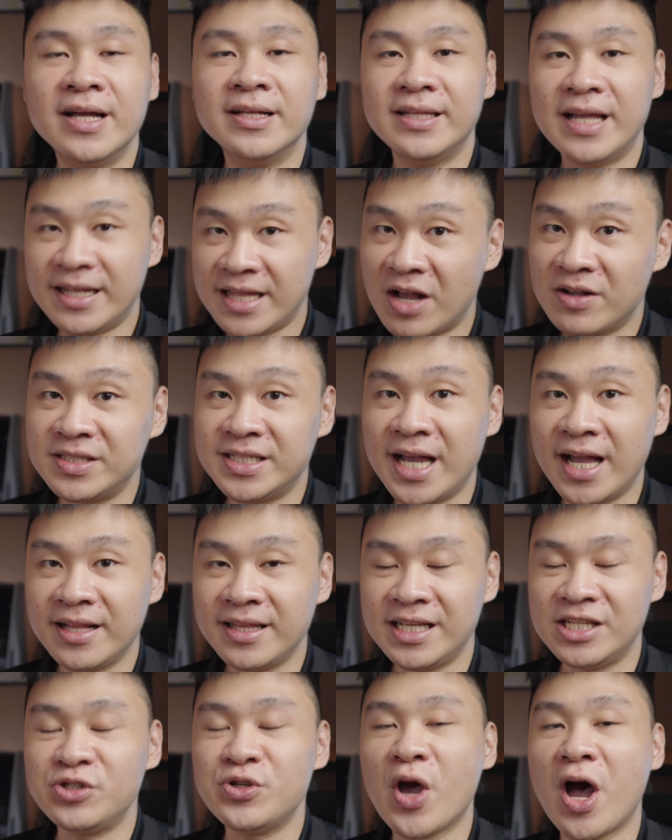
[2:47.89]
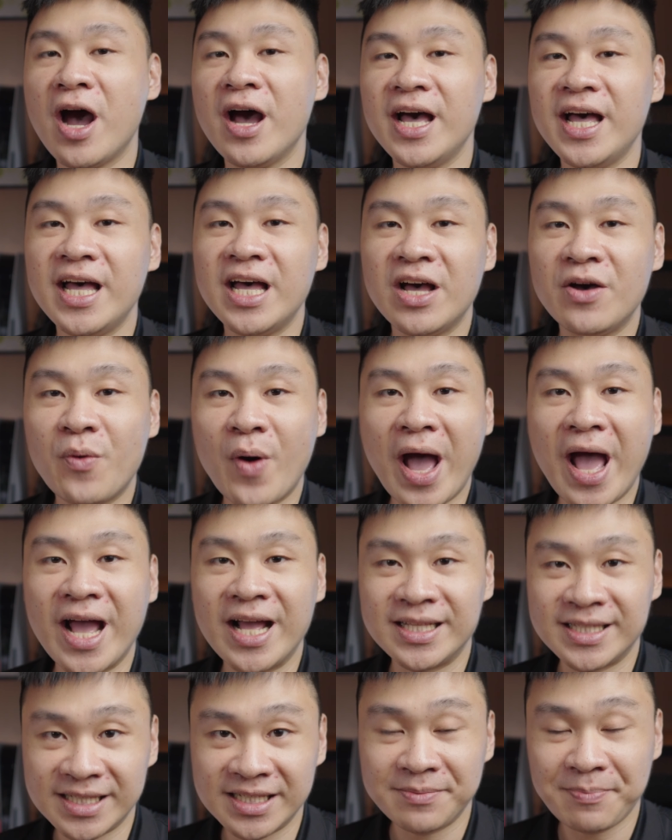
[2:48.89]
那条线你需要额外
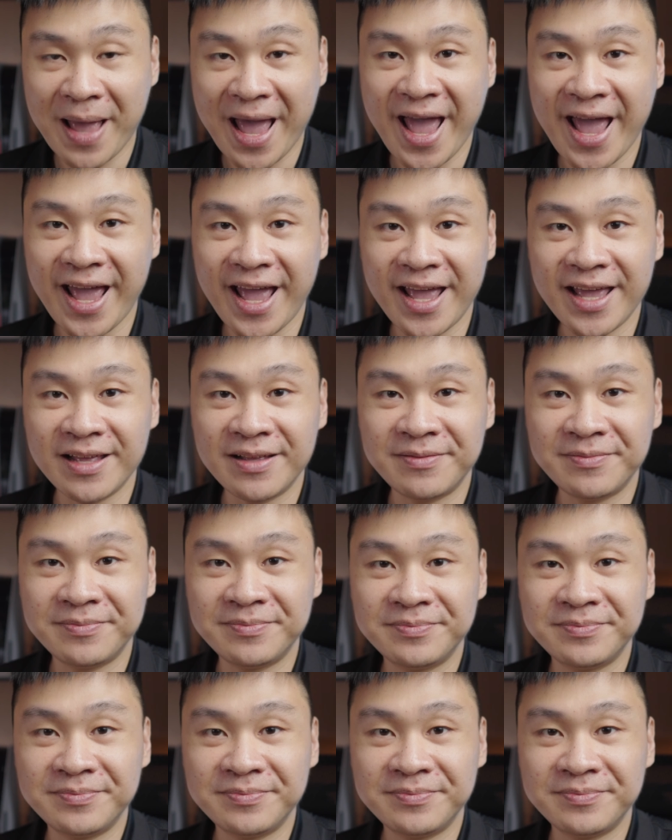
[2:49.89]
自备。